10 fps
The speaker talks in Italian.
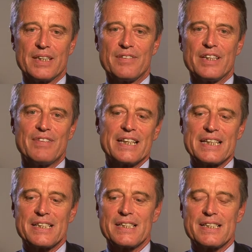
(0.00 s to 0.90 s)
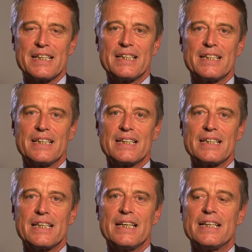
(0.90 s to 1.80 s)
i, i, vecchi assistenti di
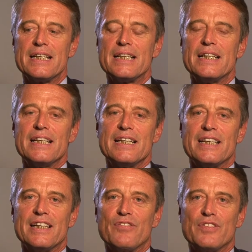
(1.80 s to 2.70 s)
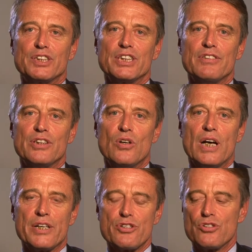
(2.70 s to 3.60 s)
cantiere eh, facevano
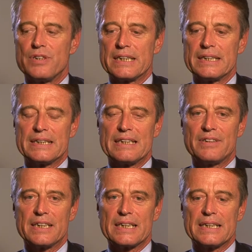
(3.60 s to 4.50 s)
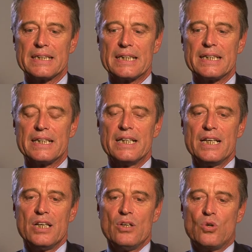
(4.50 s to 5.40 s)
ai giovani che entravano in cantiere.
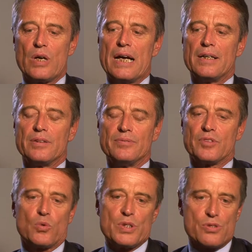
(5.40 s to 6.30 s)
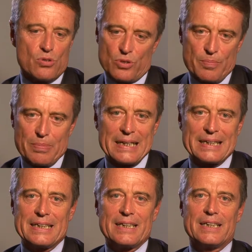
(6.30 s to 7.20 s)
Ora ehm, questo in
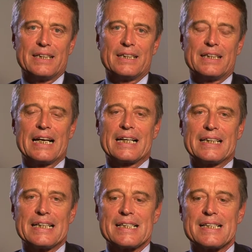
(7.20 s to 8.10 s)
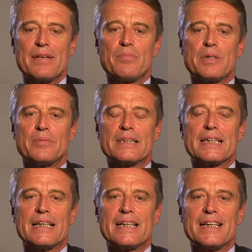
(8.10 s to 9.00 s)
parte eh, accadrà sempre
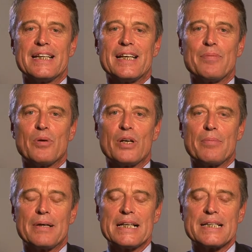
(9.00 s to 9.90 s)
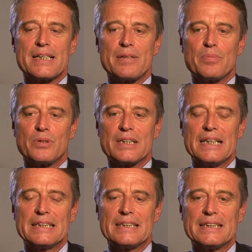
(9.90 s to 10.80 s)
perché eh, eh, poi la palestra
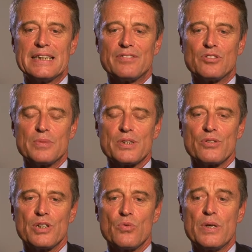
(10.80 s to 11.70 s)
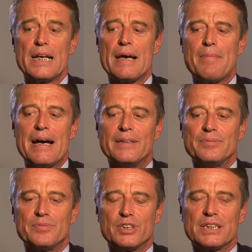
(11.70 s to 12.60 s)
importante della formazione è quella, ma
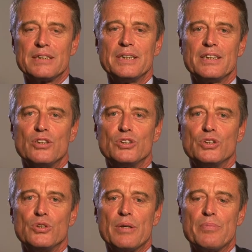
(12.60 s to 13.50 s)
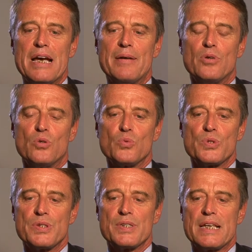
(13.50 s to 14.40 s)
mm, certamente oggi noi abbiamo un
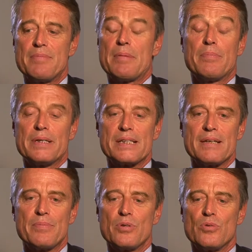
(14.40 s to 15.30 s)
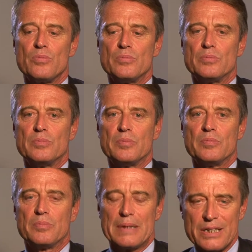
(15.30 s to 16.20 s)
sistema, per esempio
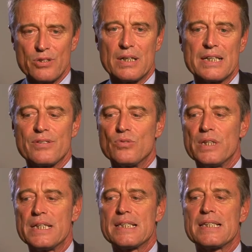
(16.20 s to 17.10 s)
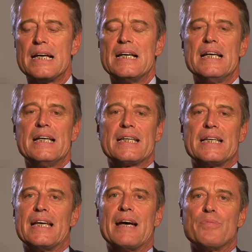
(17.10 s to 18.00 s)
mm, penso alla sicurezza,
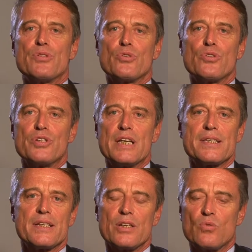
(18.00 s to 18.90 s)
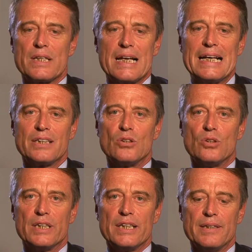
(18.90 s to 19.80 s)
che ha bisogno di essere
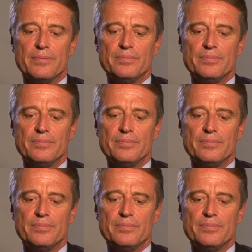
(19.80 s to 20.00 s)
inquadrato e,